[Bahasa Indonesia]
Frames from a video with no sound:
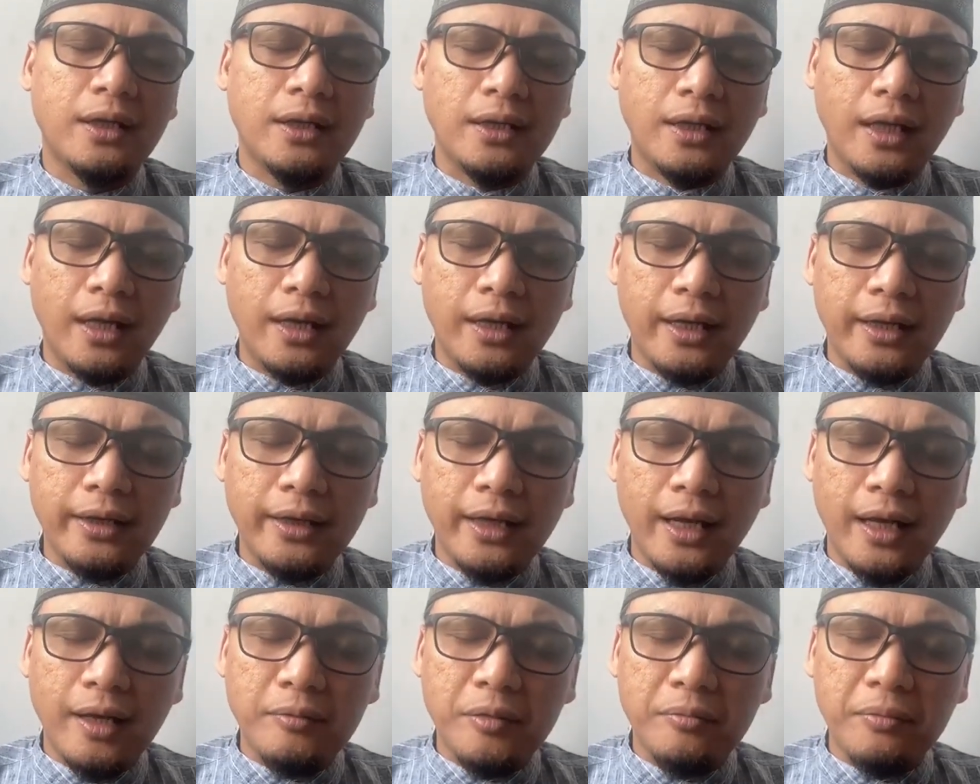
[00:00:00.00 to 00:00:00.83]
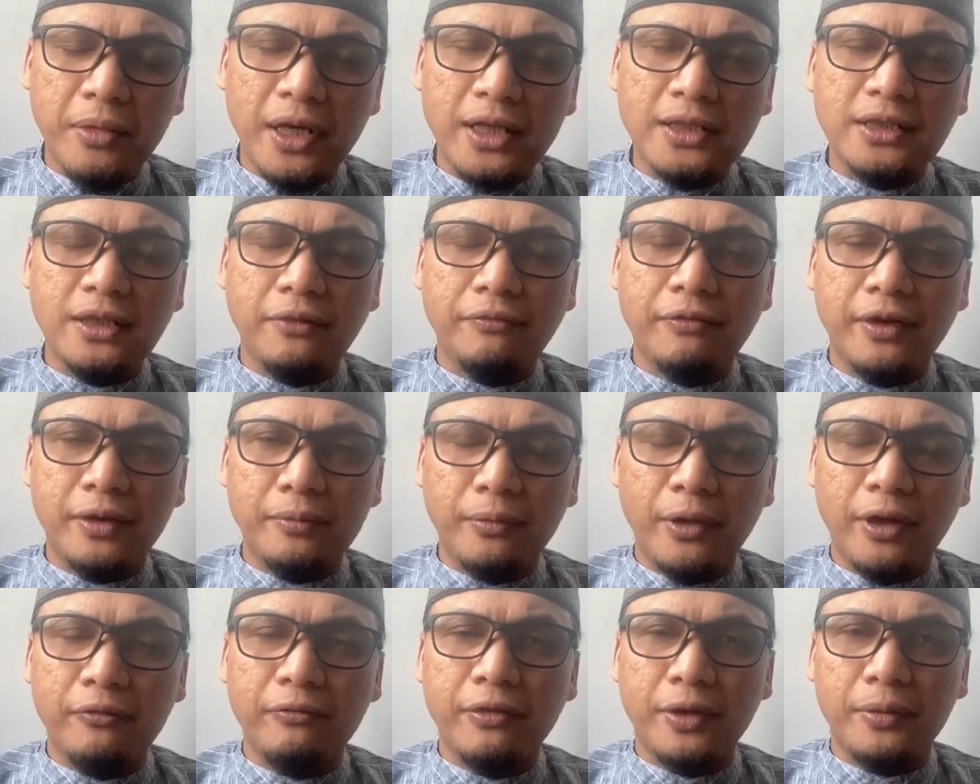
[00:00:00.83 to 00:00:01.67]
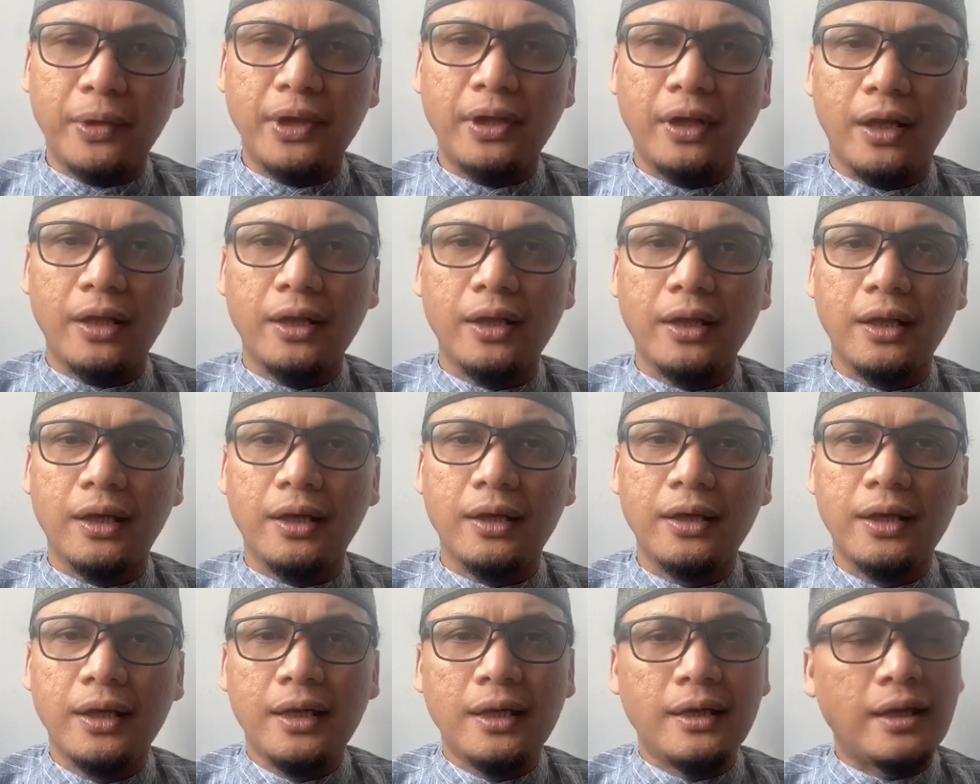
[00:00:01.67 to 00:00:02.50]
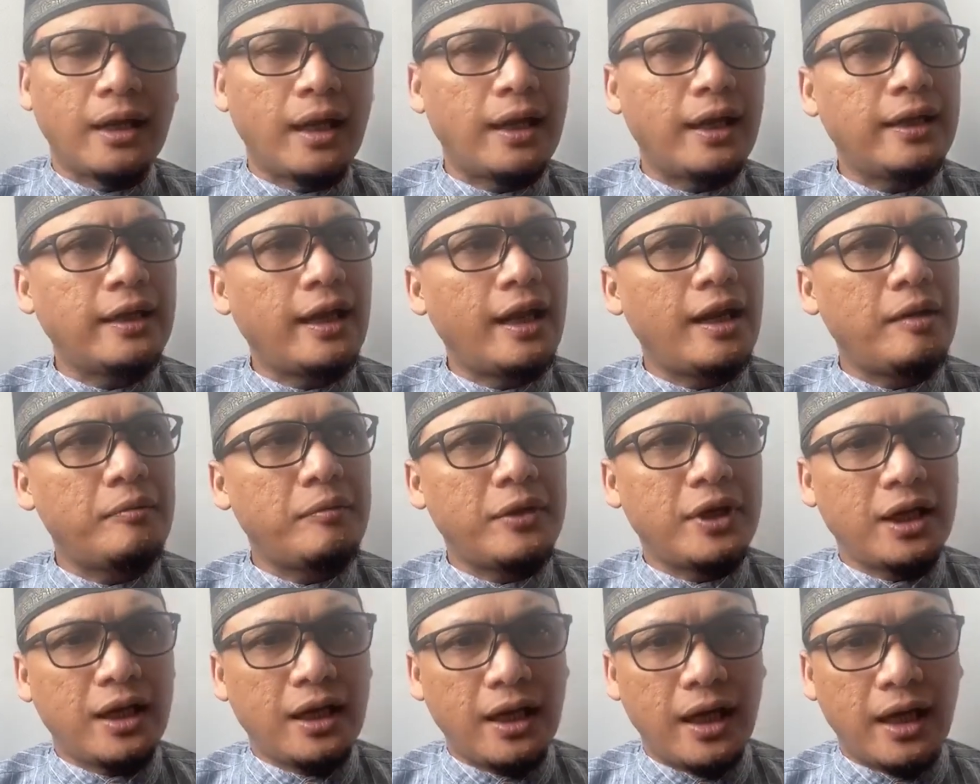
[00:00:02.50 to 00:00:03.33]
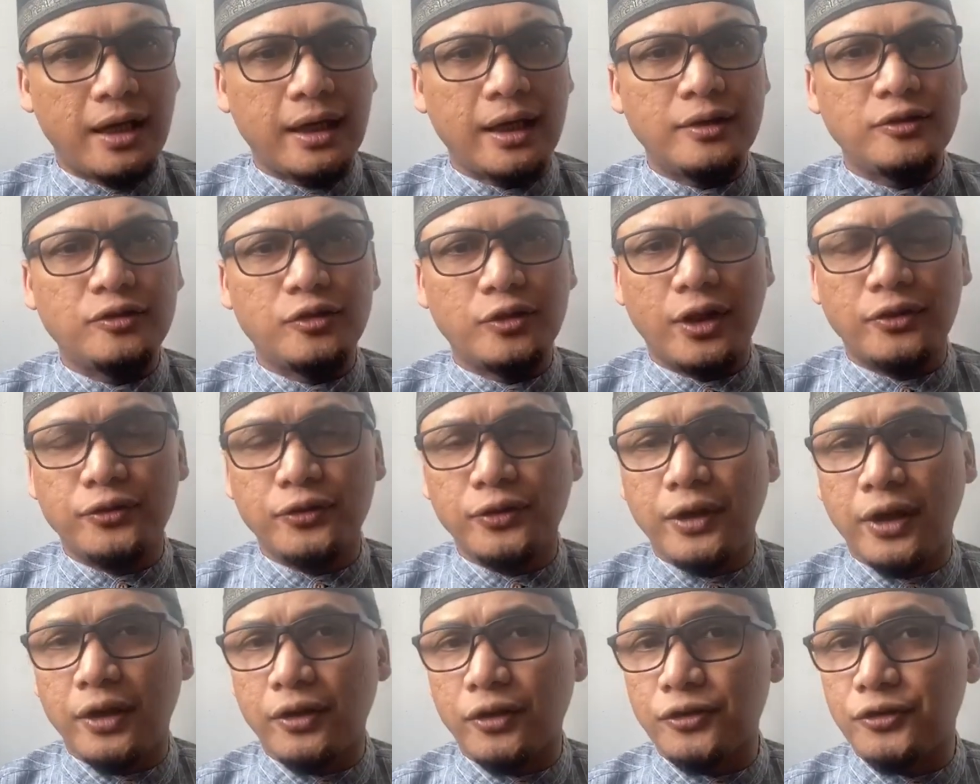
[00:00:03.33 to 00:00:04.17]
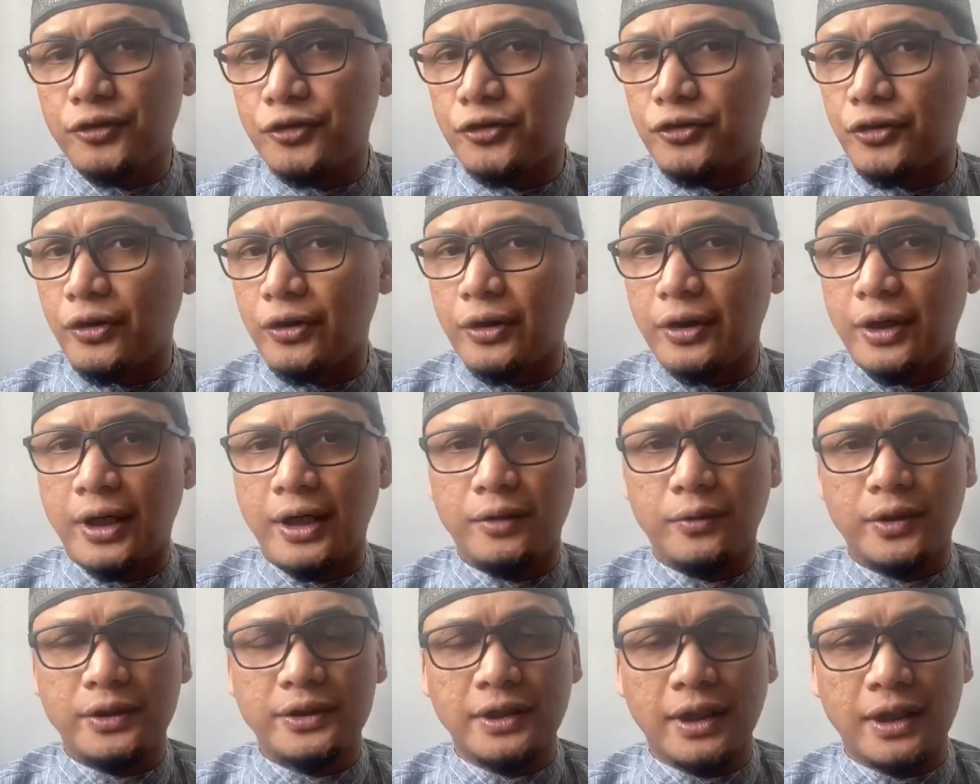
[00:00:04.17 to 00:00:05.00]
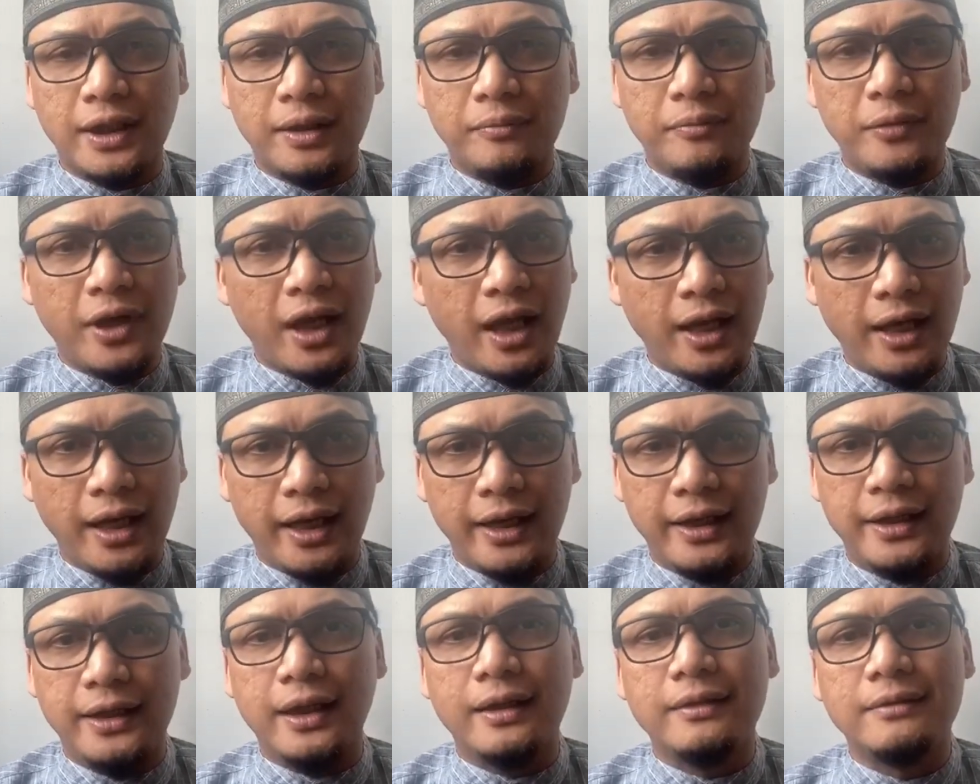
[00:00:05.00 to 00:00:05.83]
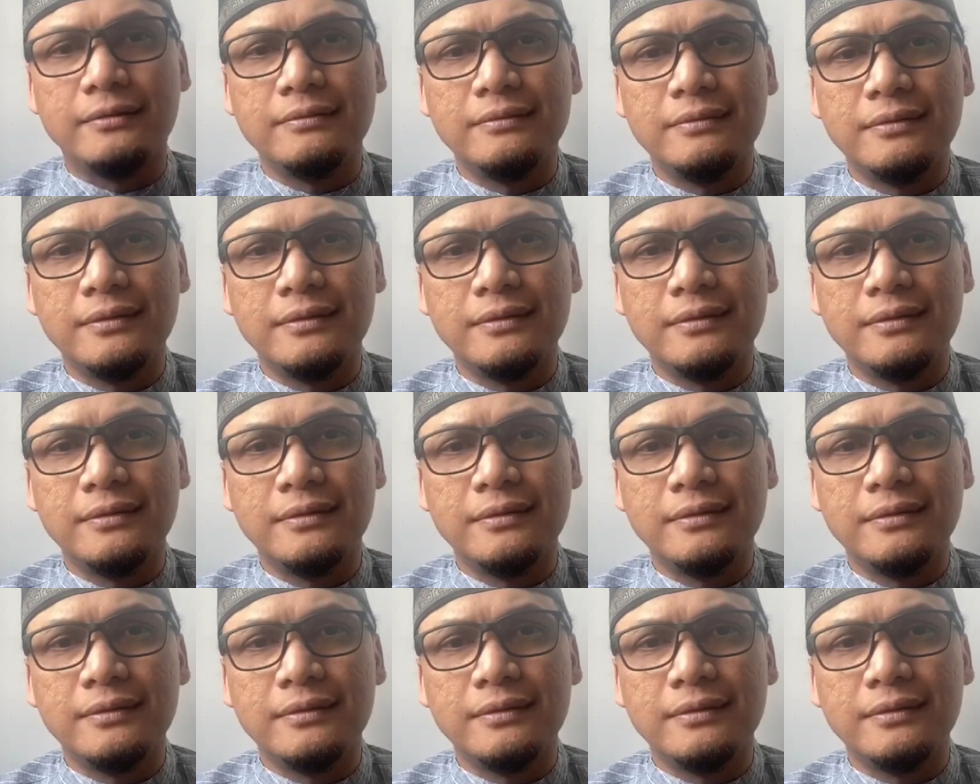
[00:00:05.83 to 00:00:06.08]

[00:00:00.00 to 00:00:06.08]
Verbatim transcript: lalai dalam membaca firman-firman Allah, lalai dalam menegakkan sunnah-sunnah Rasulullah SAW, lalai dia.